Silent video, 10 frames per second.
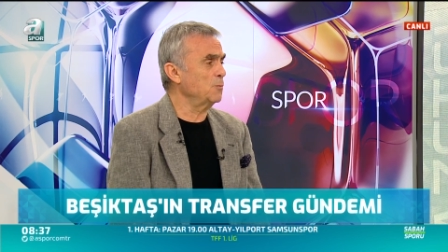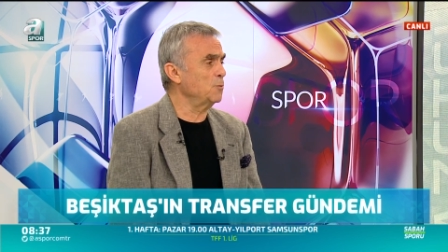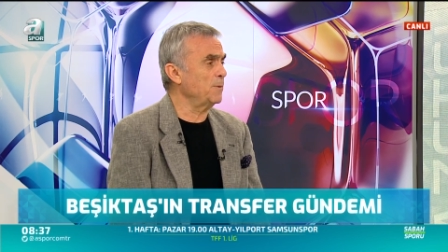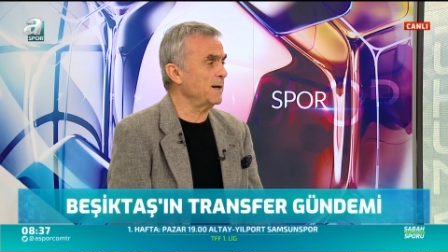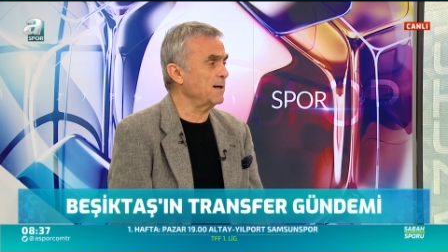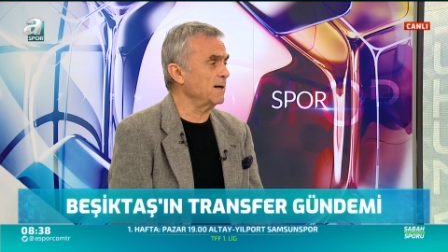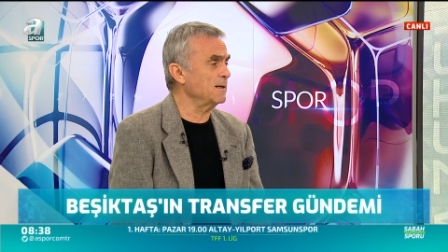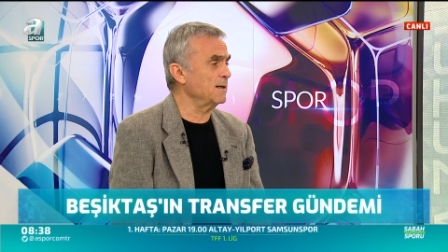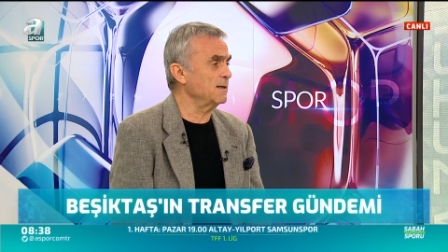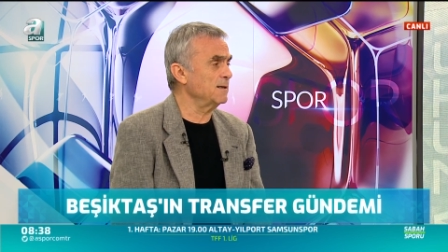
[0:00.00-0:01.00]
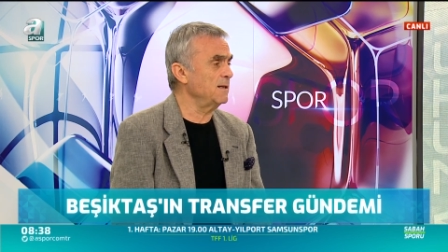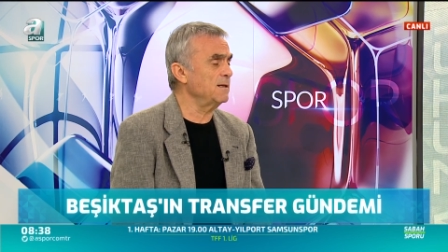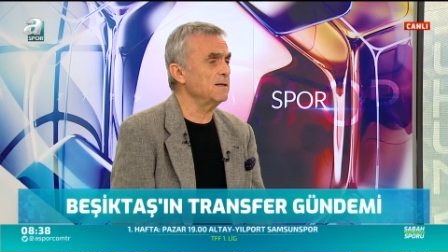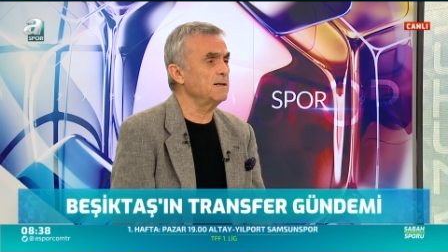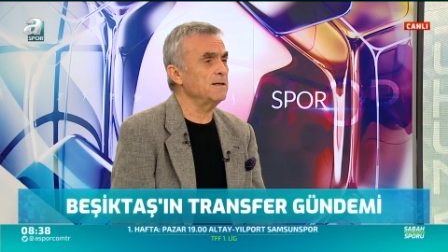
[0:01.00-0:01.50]
Abu Bakar'la
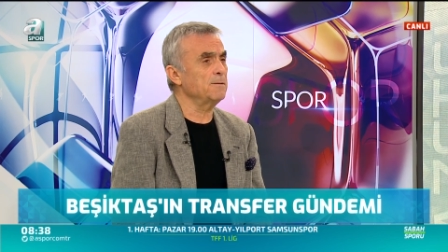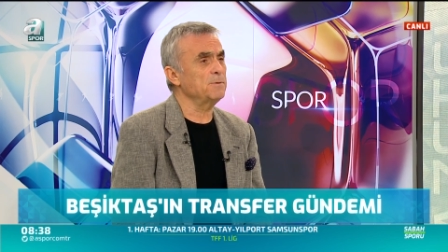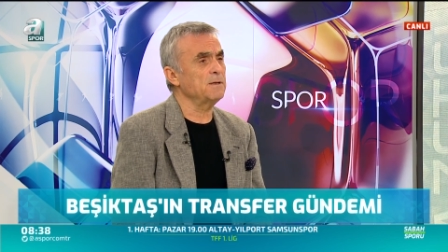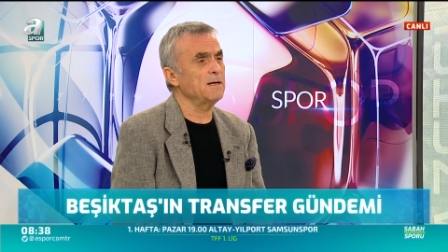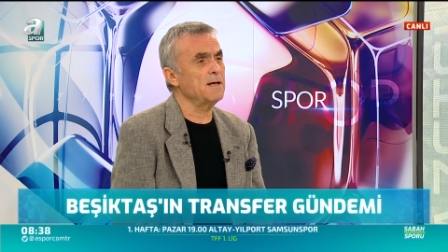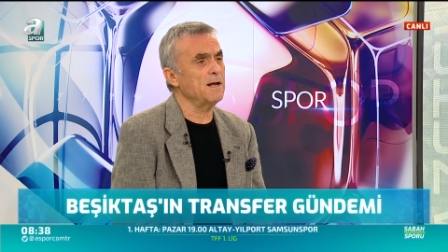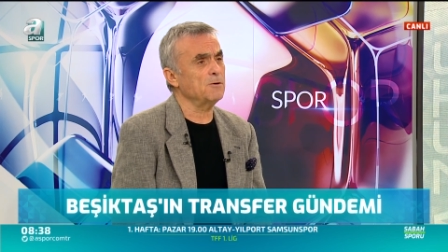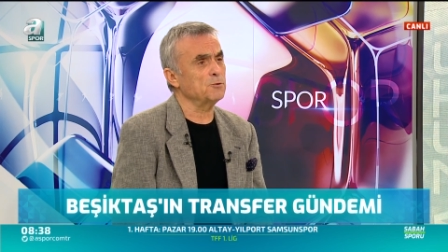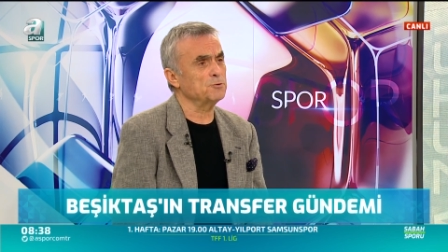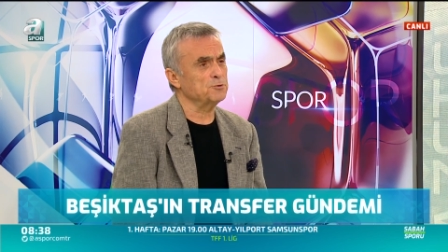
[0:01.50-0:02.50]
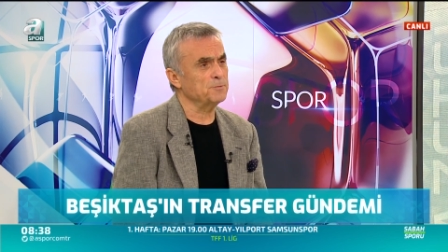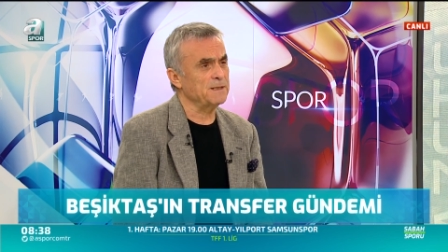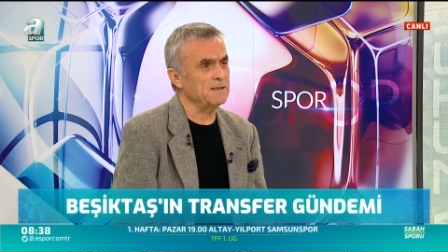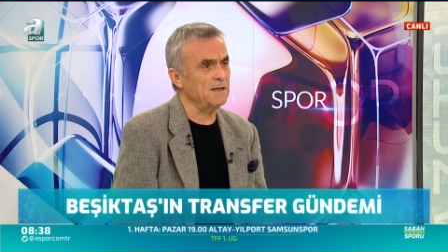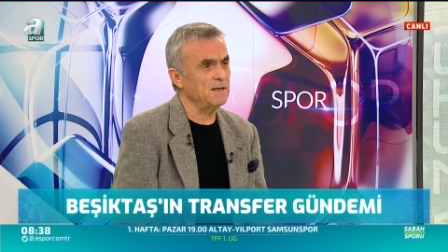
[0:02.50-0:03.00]
ilgili yapılan her
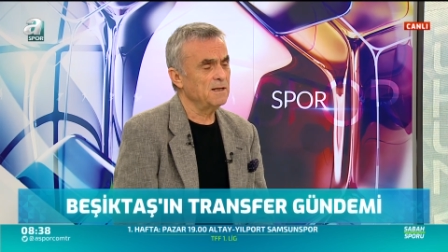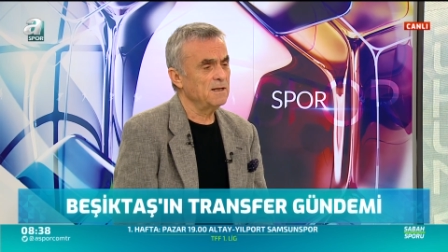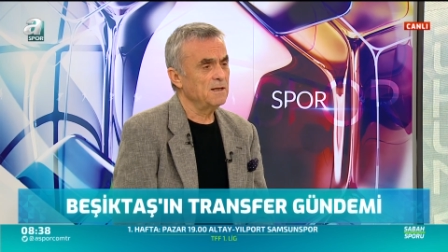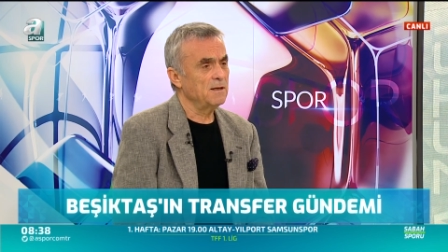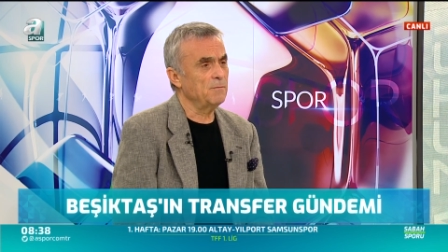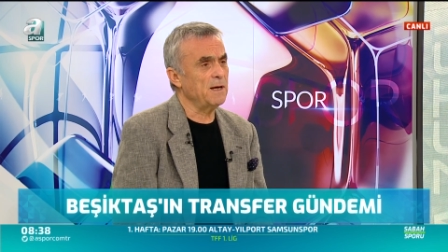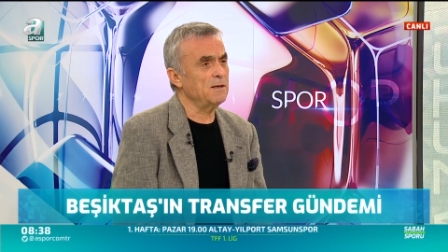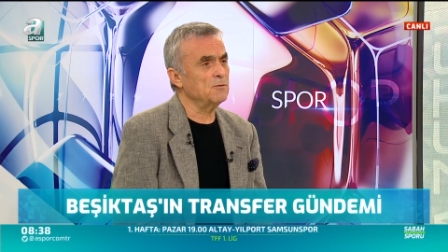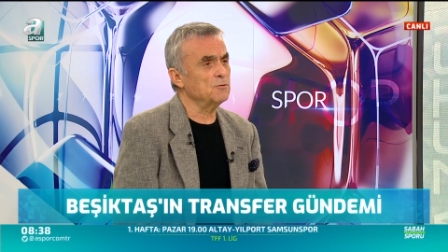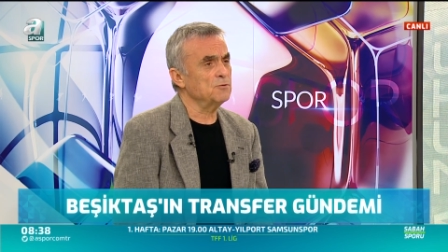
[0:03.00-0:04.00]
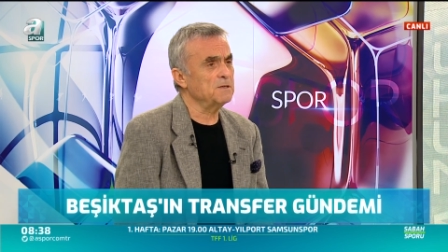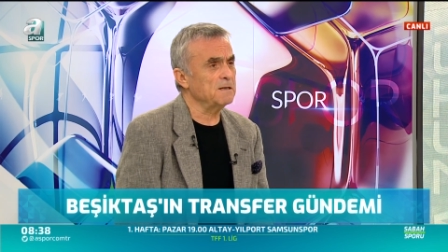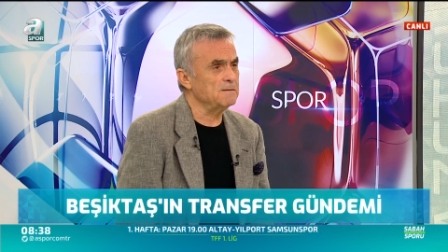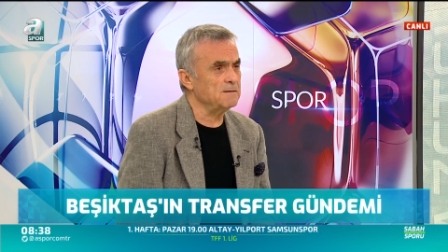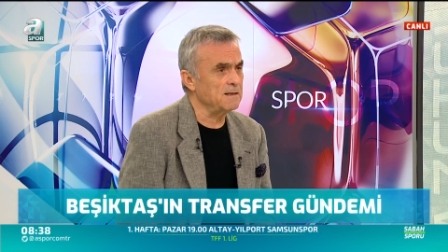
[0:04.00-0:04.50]
konuşmada ben onun
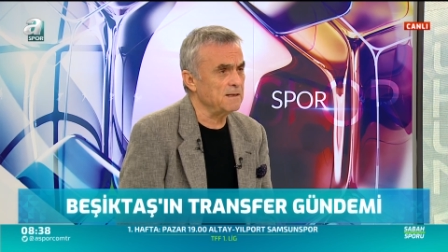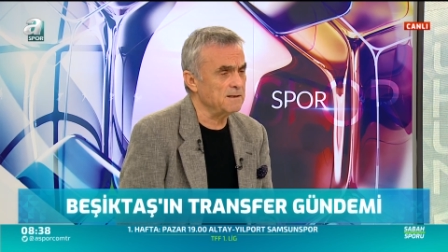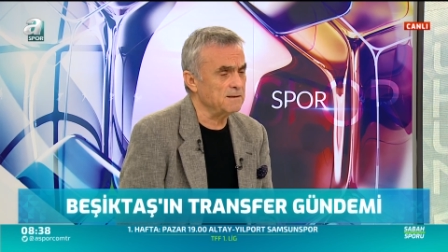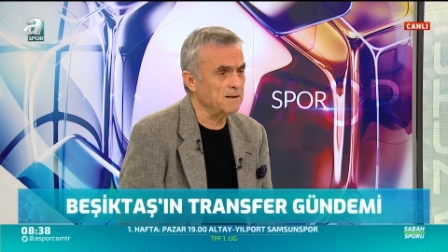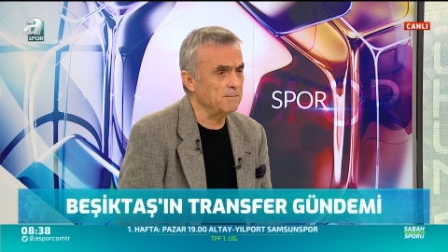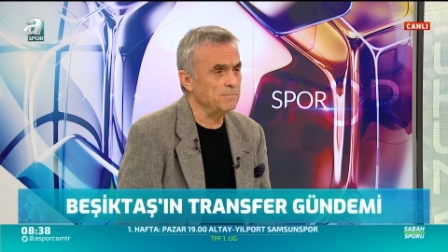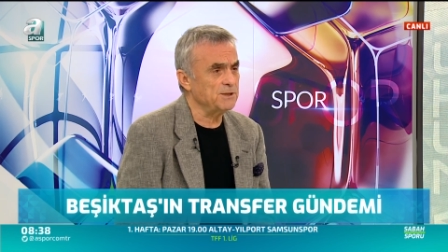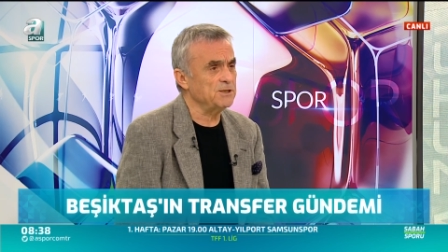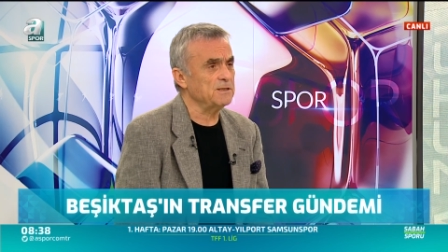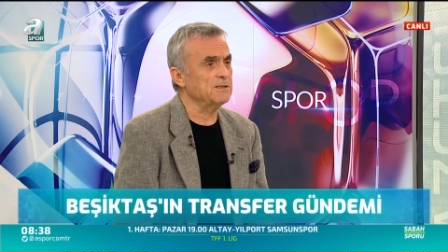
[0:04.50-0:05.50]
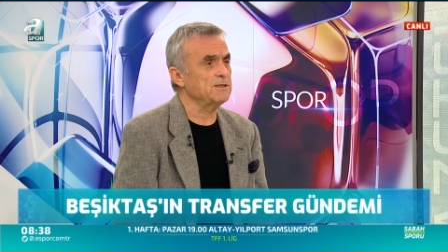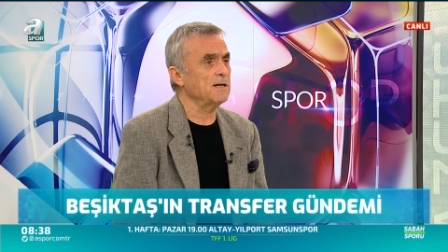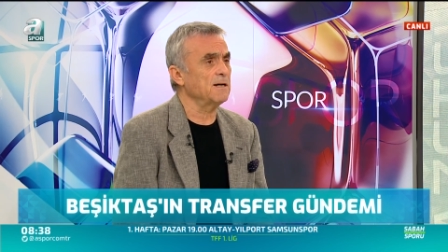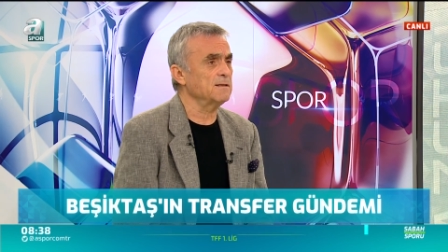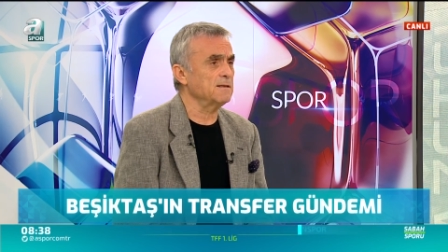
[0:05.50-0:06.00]
kalitelerinden,
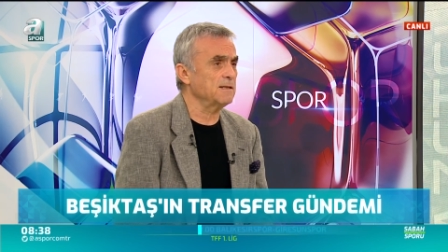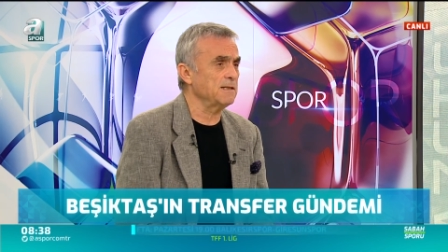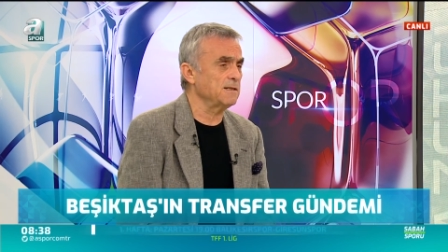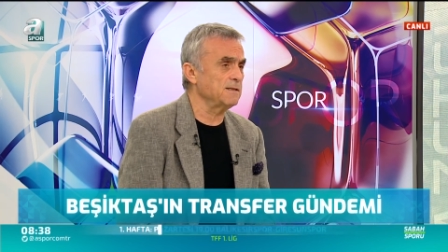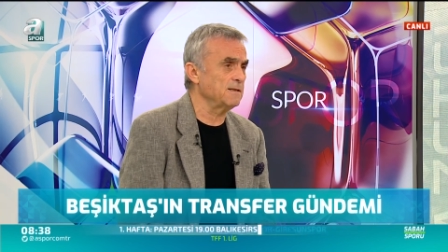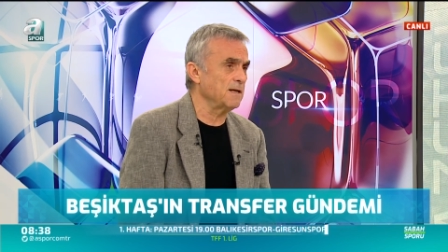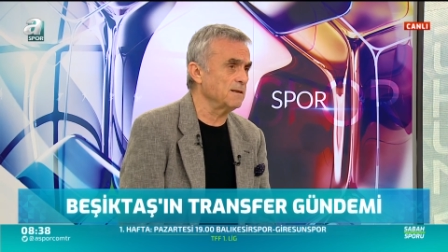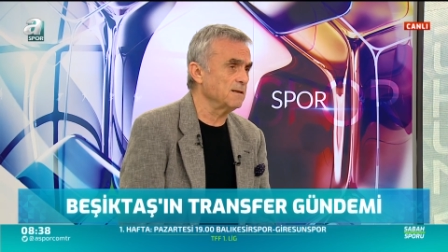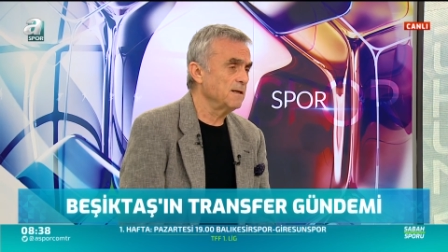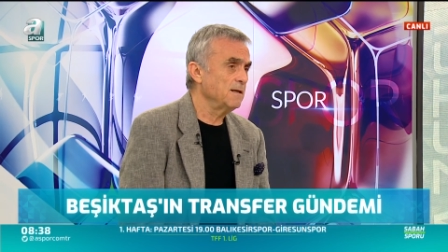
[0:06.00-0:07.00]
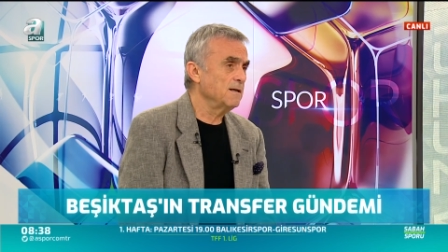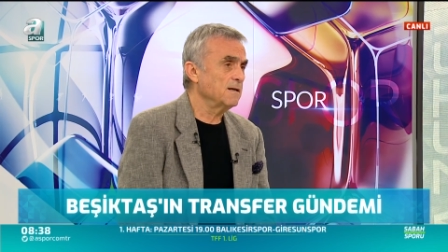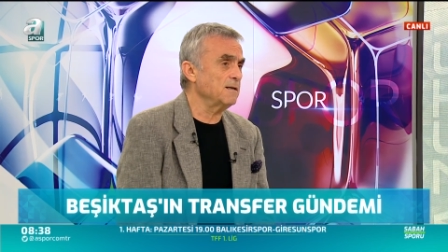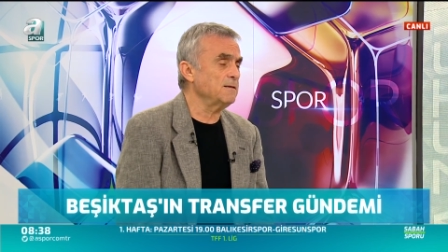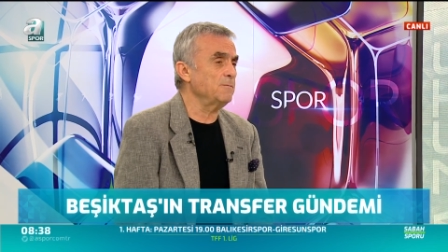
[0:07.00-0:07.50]
Beşiktaş'a kattıklarından,
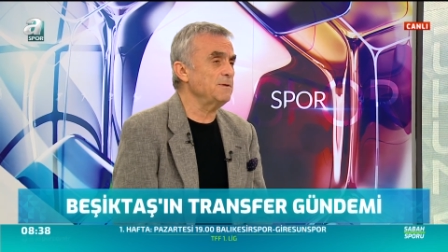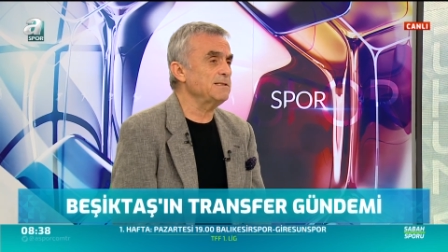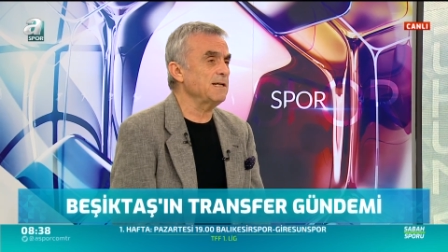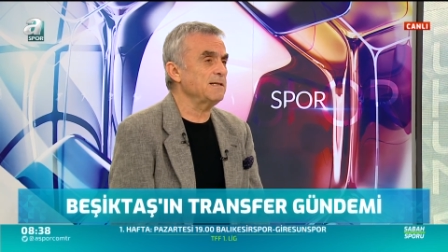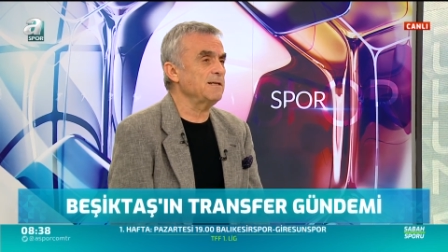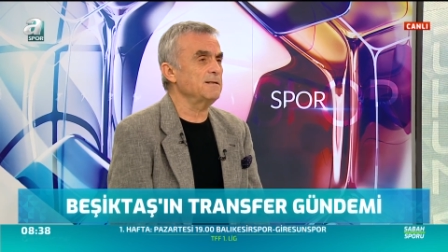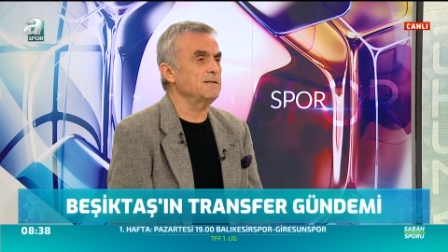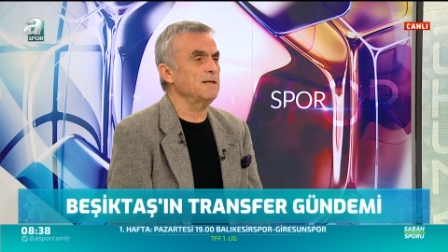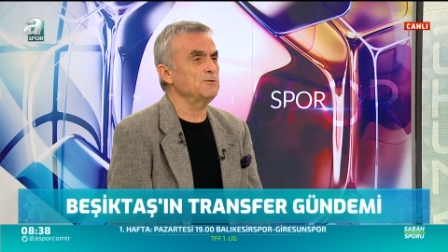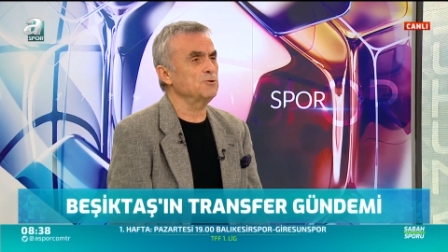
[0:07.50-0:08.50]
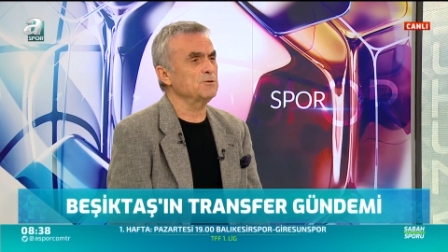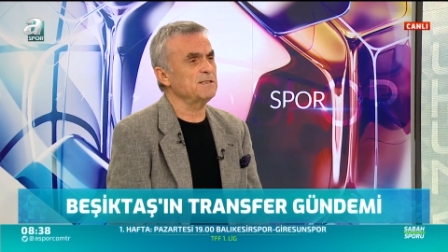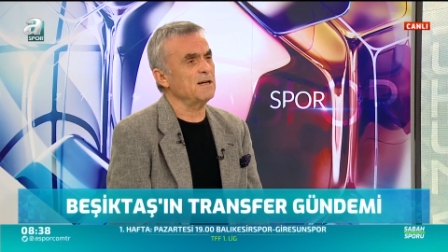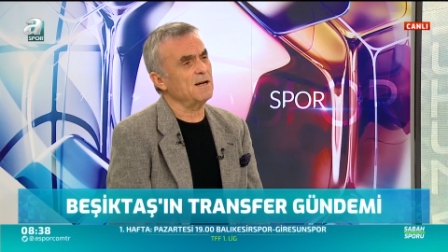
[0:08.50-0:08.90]
katabileceklerinden çok